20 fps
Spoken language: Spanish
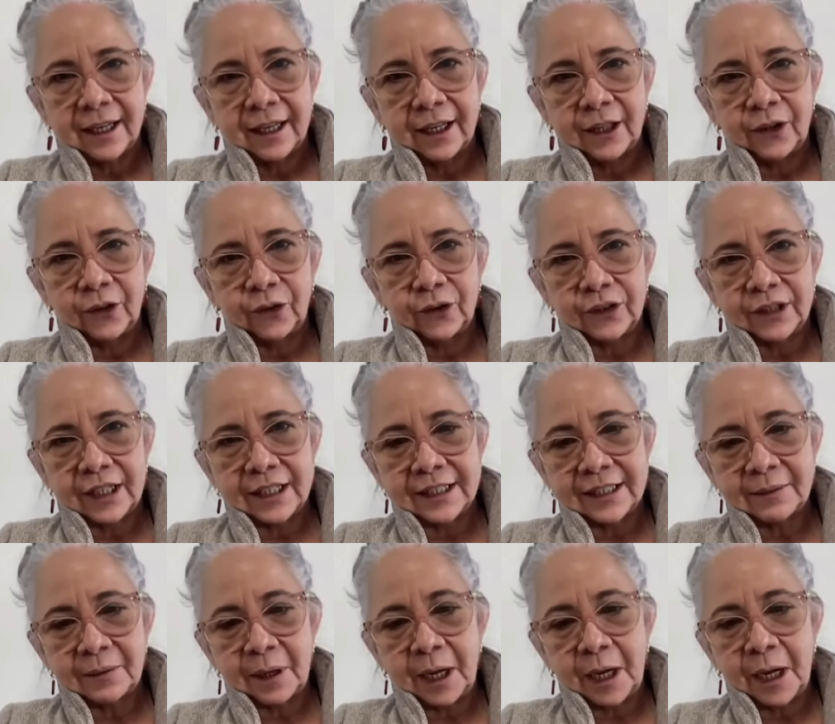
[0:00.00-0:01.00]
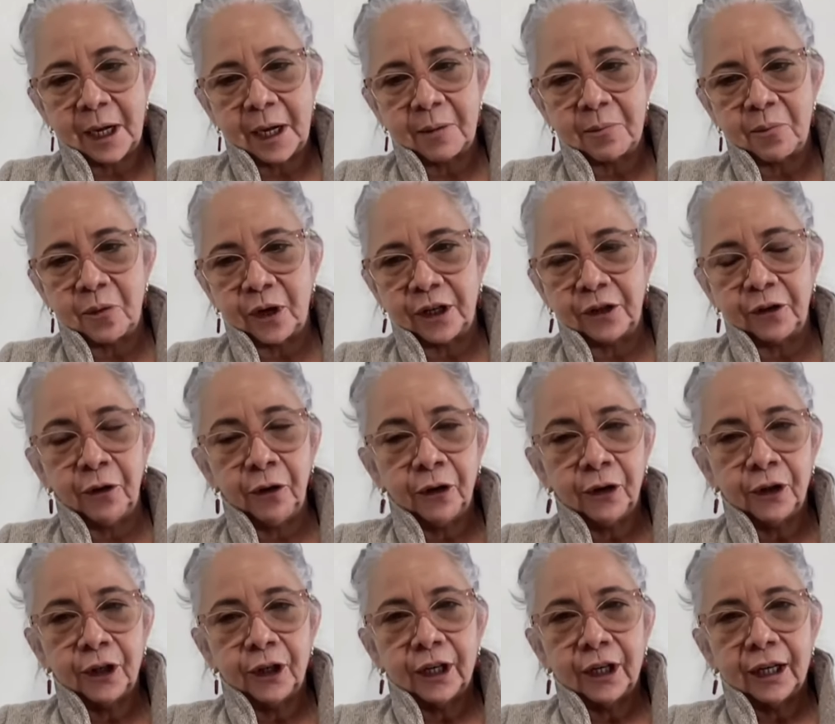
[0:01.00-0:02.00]
Entonces, eh,
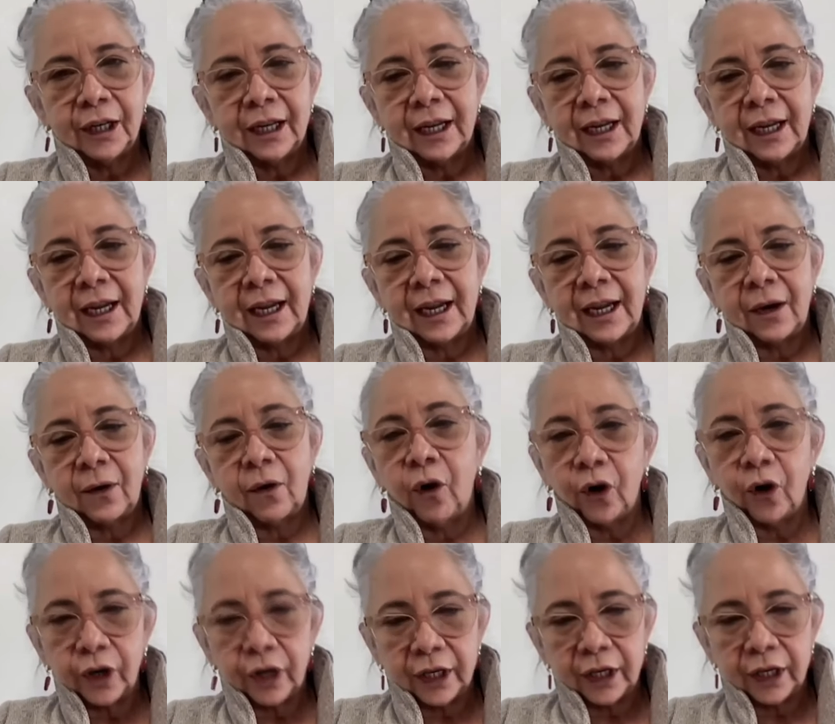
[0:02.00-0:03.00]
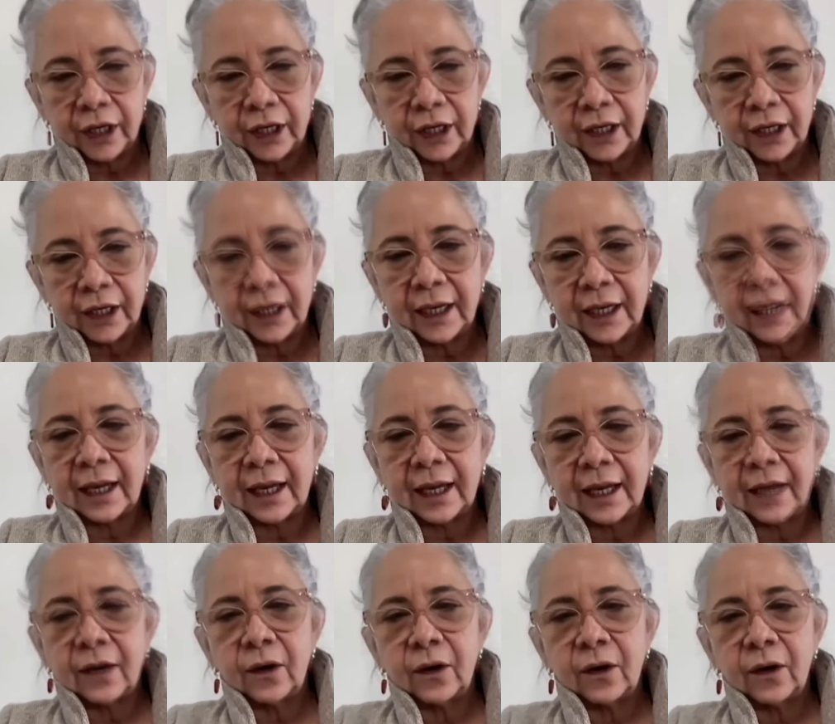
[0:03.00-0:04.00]
bueno, eh, hoy en
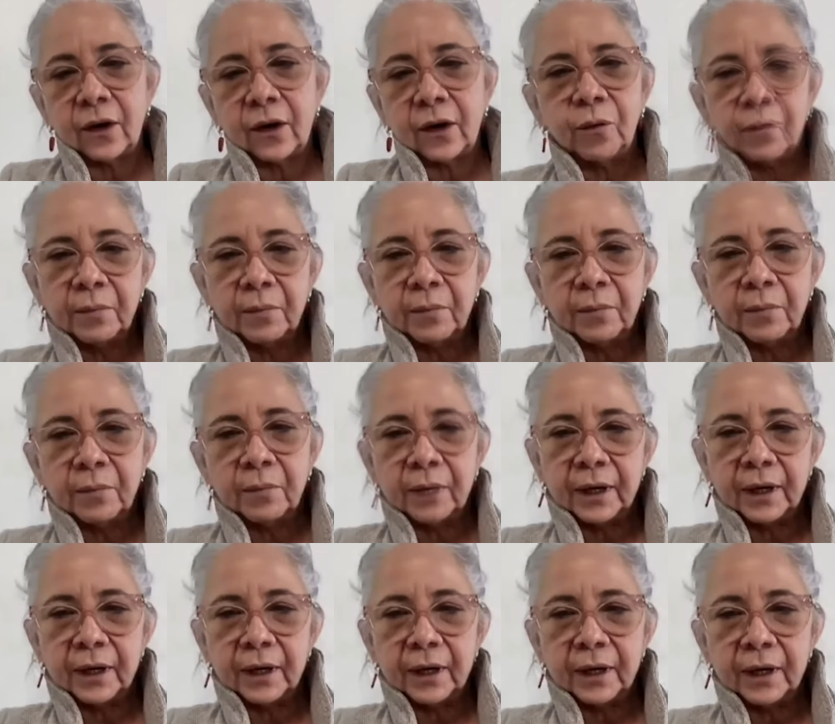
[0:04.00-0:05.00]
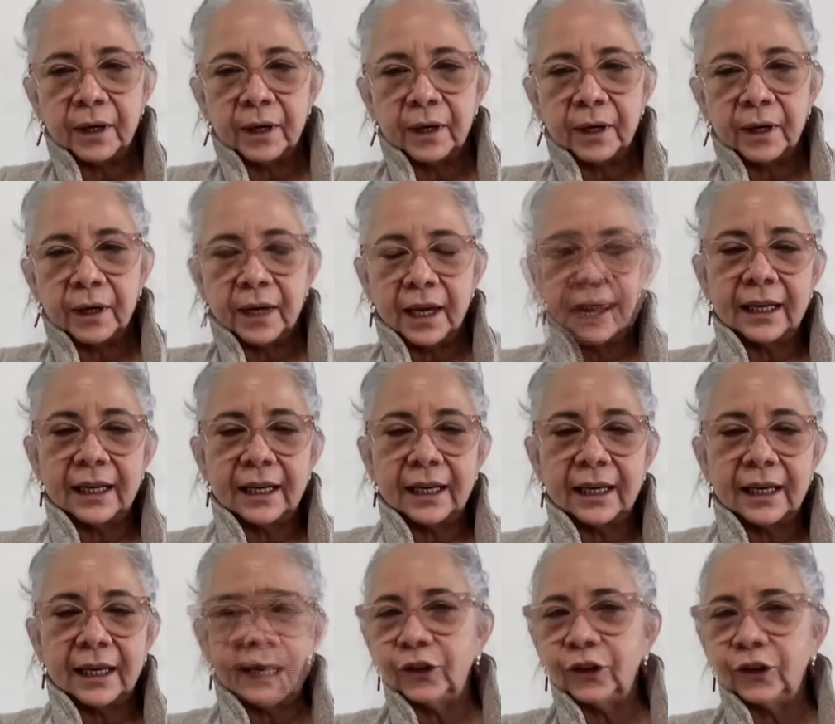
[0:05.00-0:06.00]
Colombia están
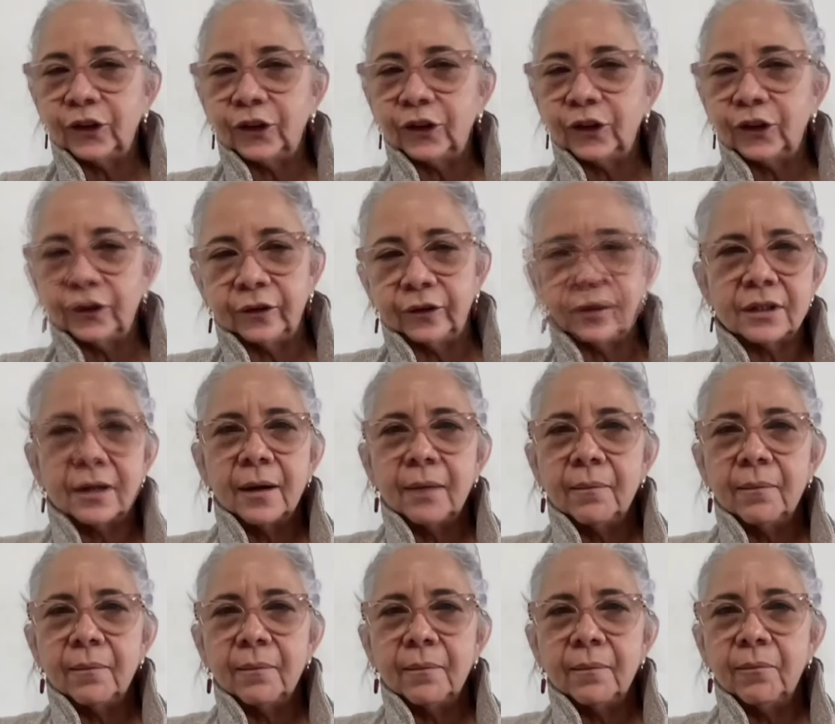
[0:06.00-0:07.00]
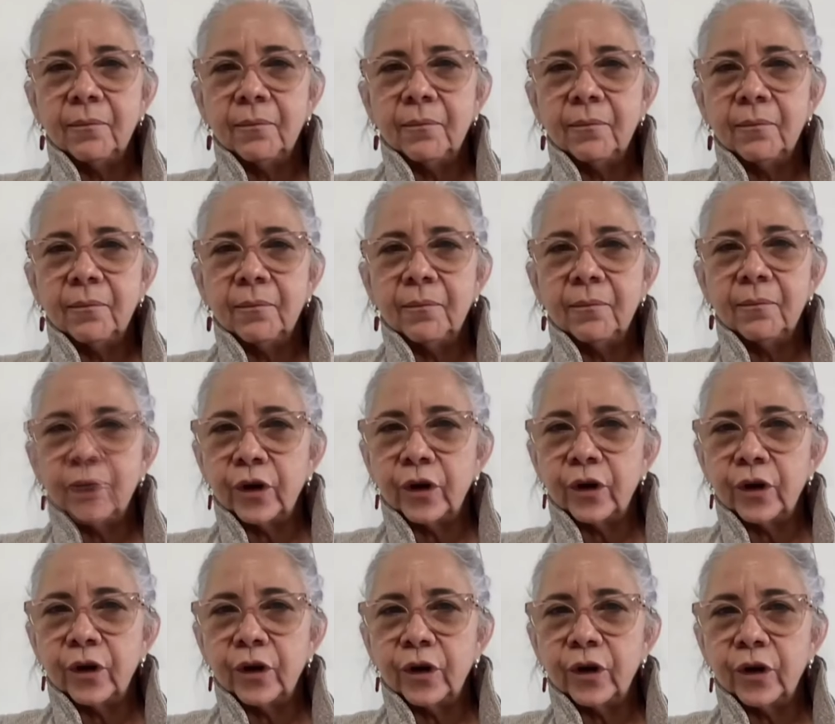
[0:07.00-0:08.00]
todos los niños muy
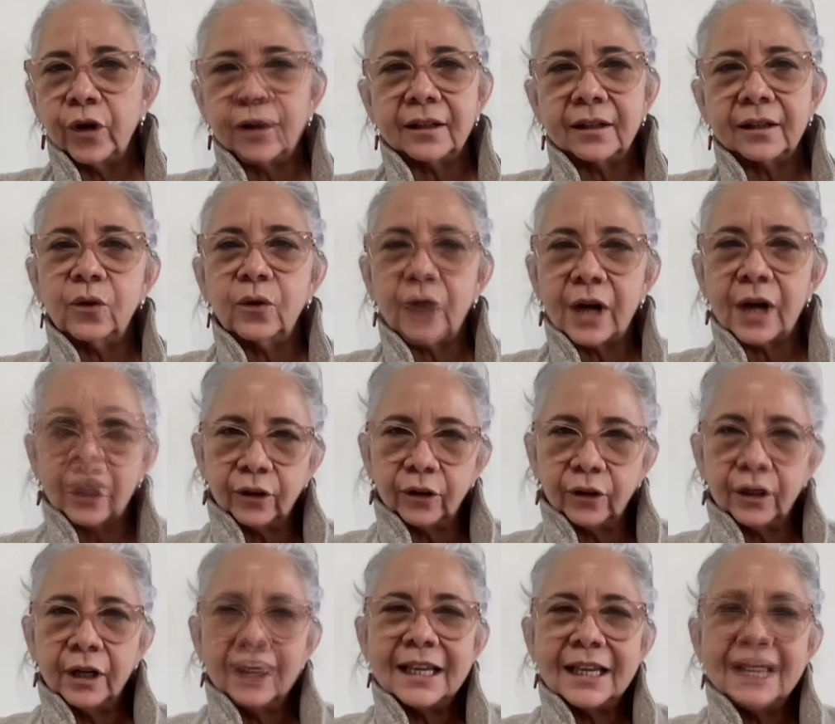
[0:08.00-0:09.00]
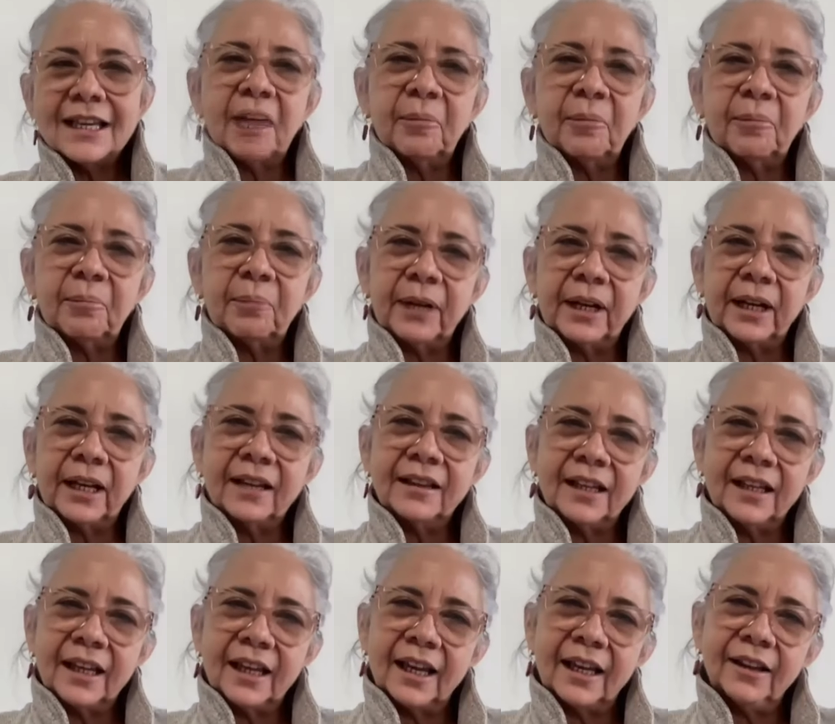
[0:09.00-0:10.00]
activados, jugando y
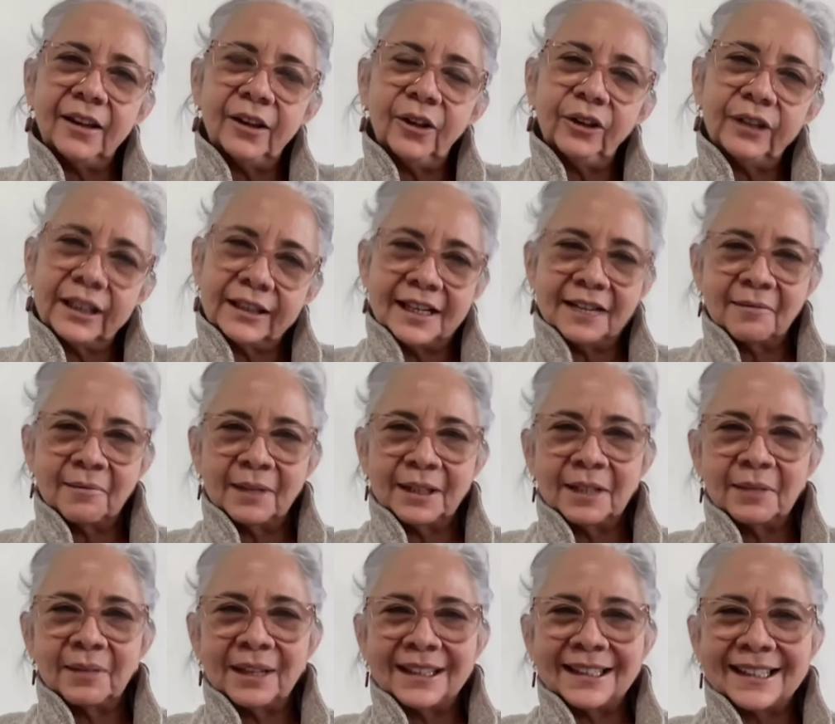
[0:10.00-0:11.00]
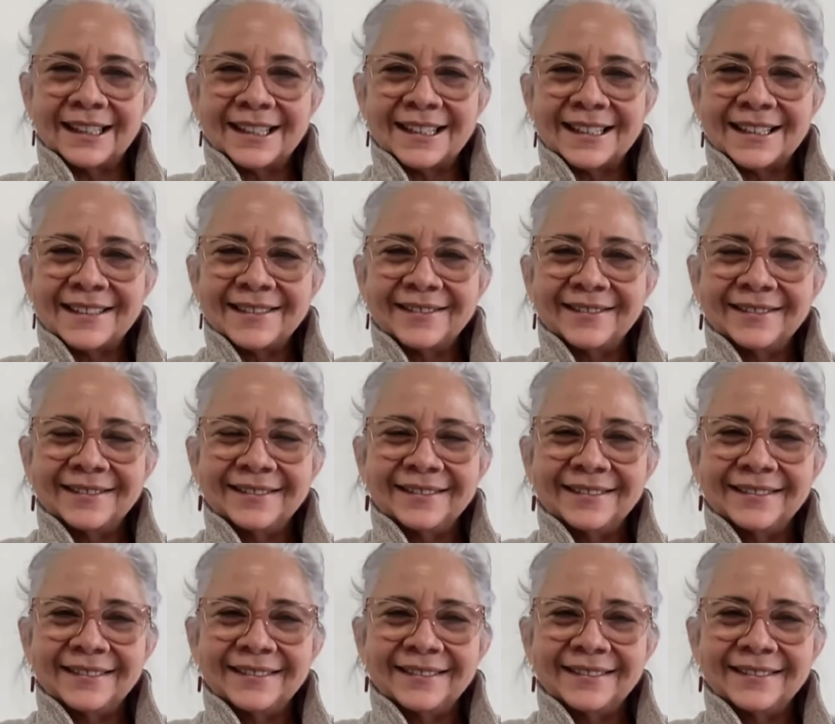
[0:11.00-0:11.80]
aprendiendo desde las matemáticas.